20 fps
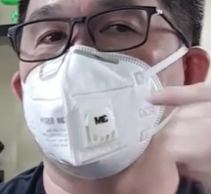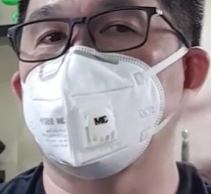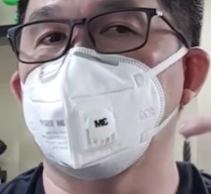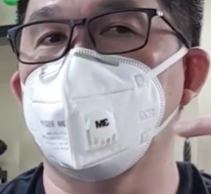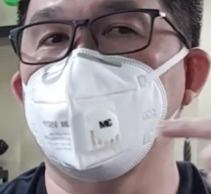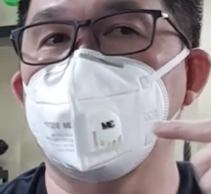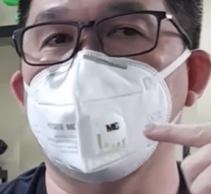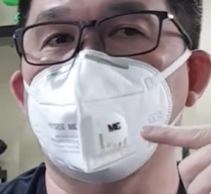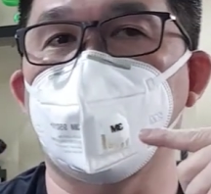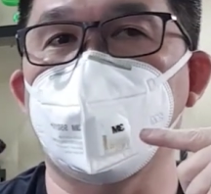Di
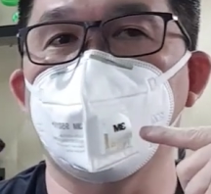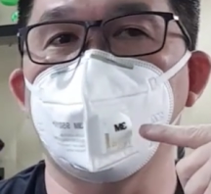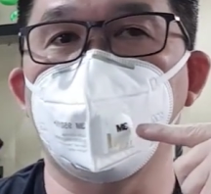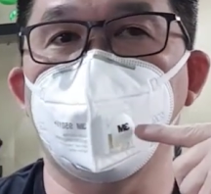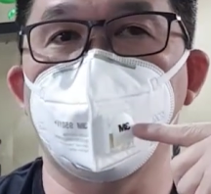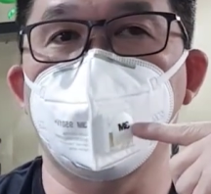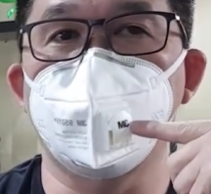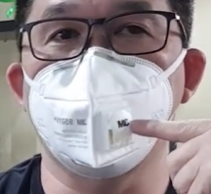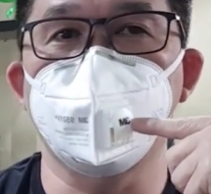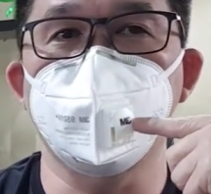sini ada one
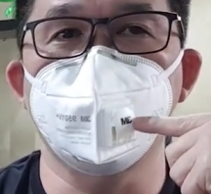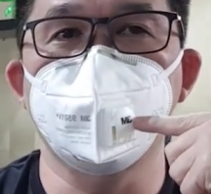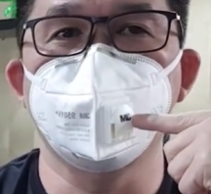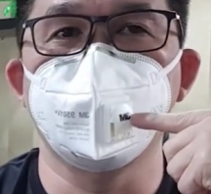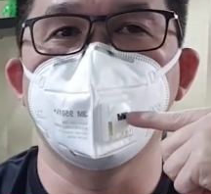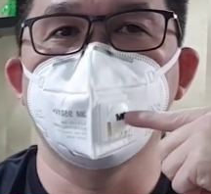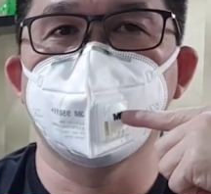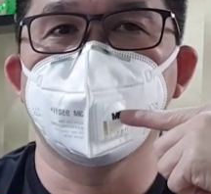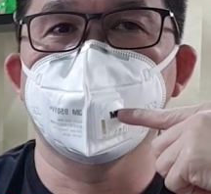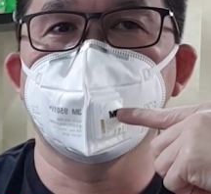way,
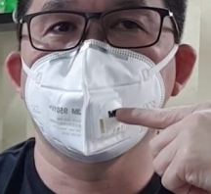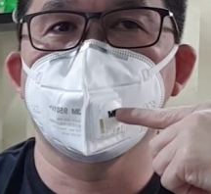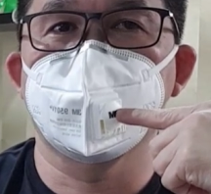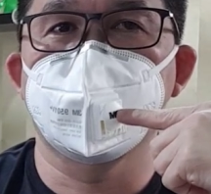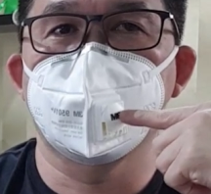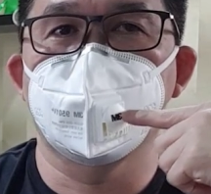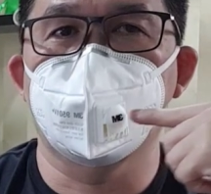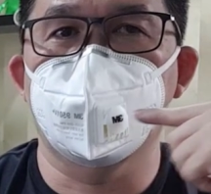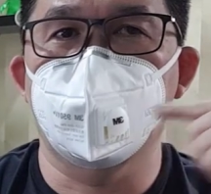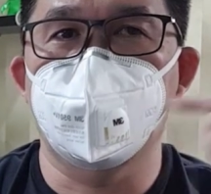
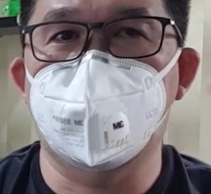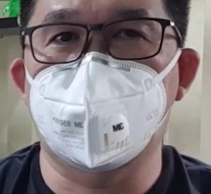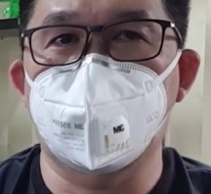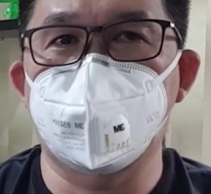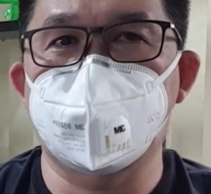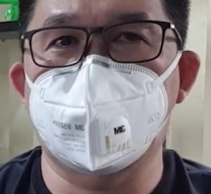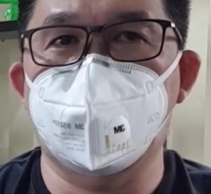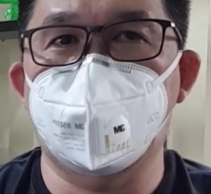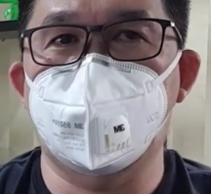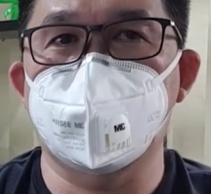udara
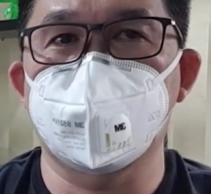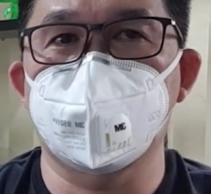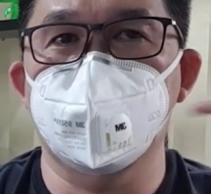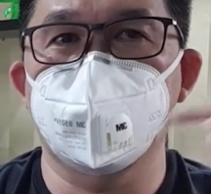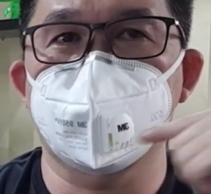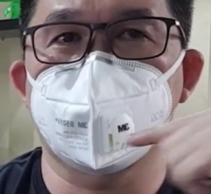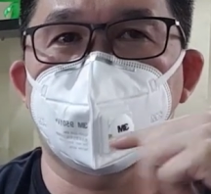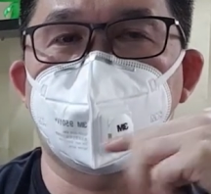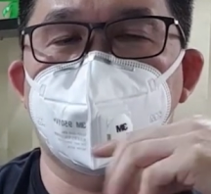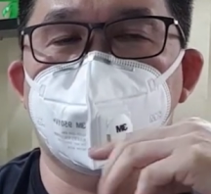bisa
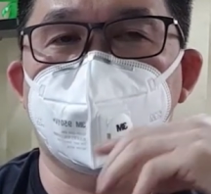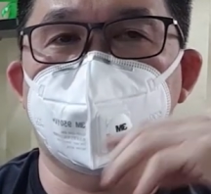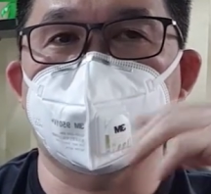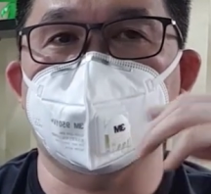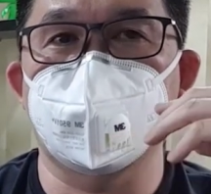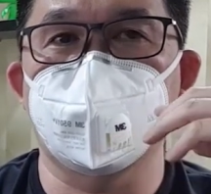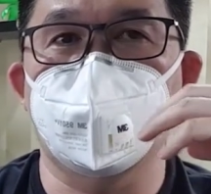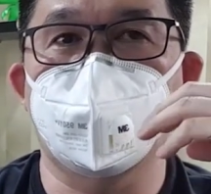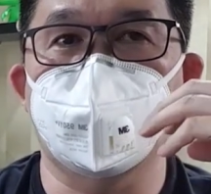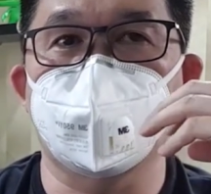masuk tapi nggak bisa
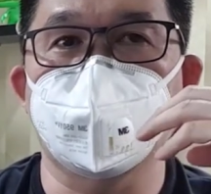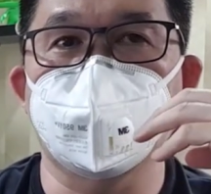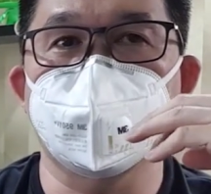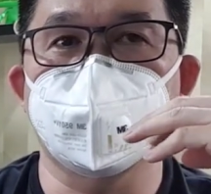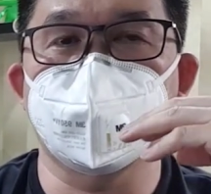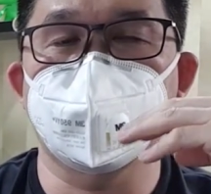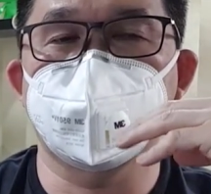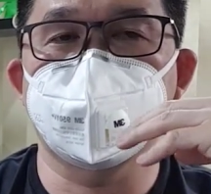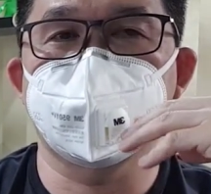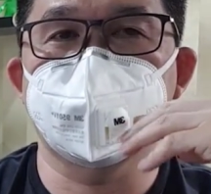keluar ya.
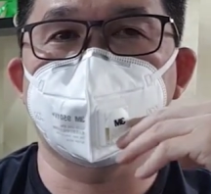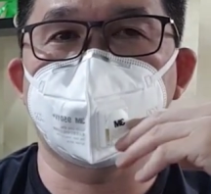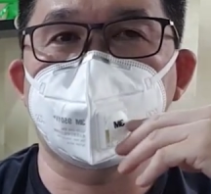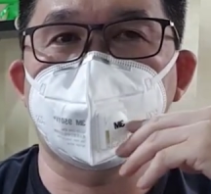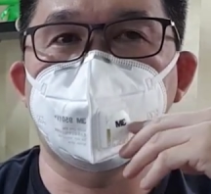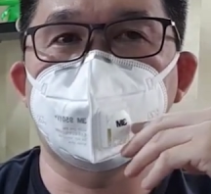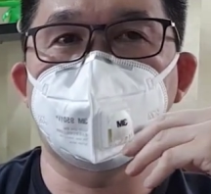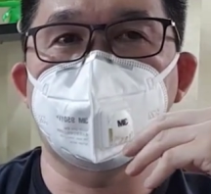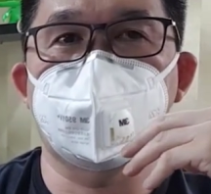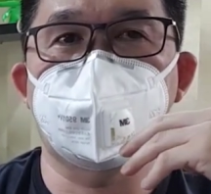Kita
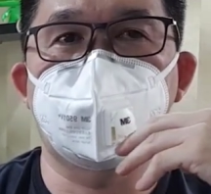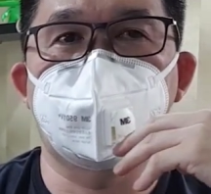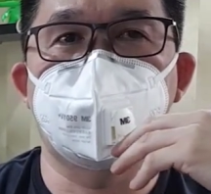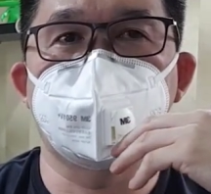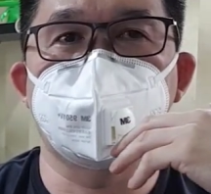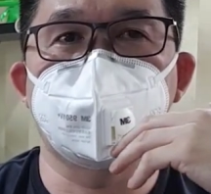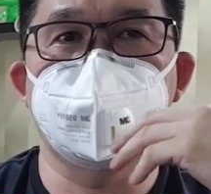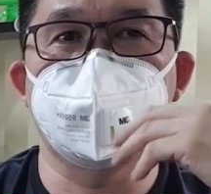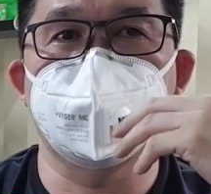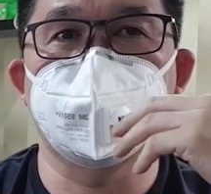bisa hirup dari
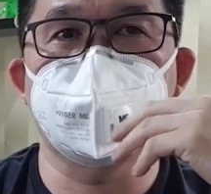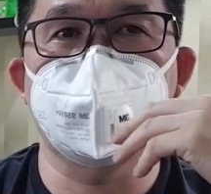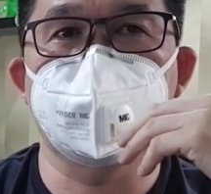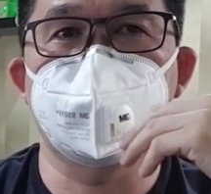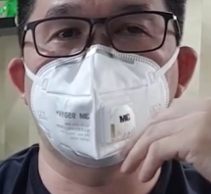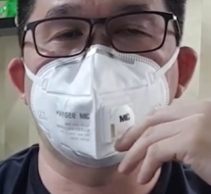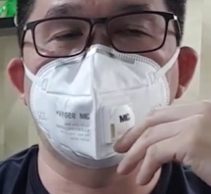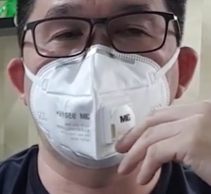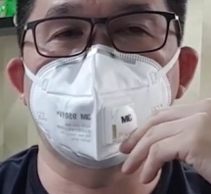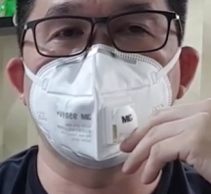sini ya,
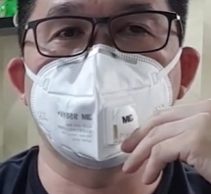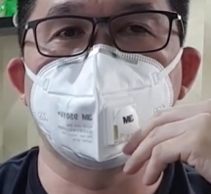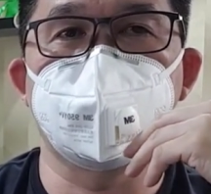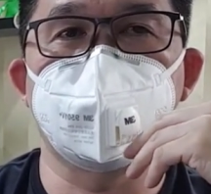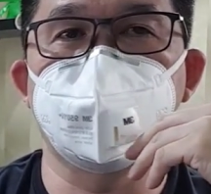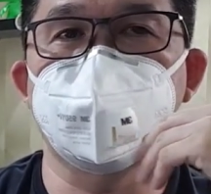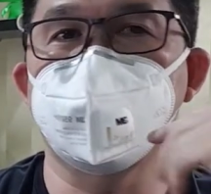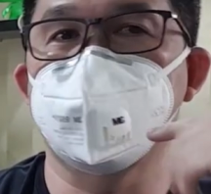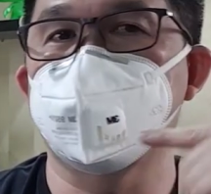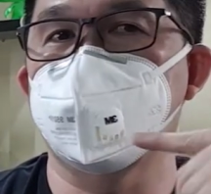hirup dari sini.
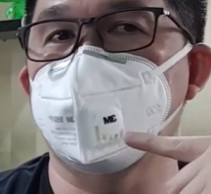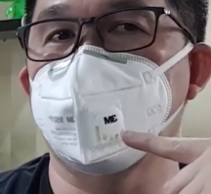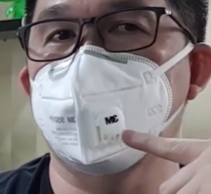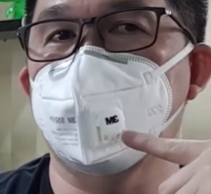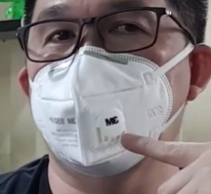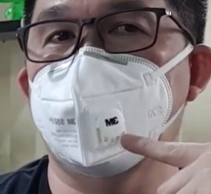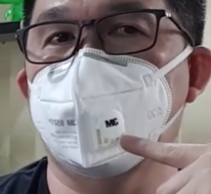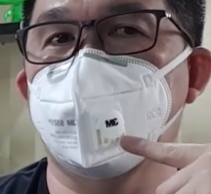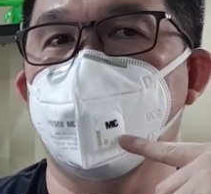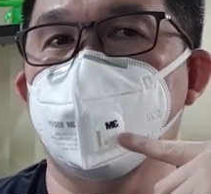Di sini
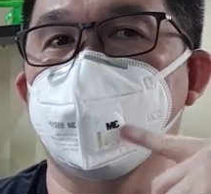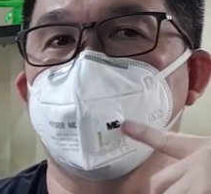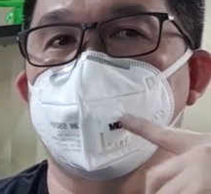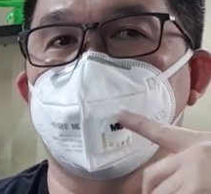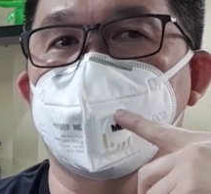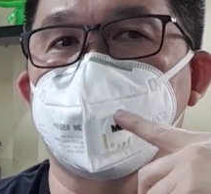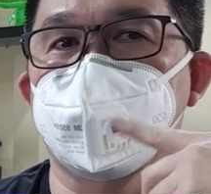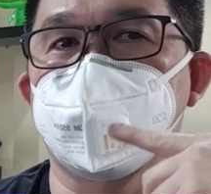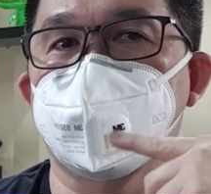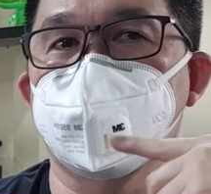ada
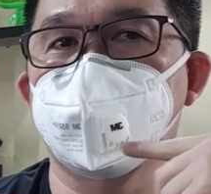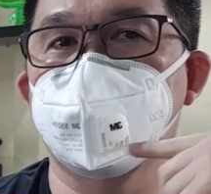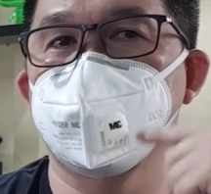filternya.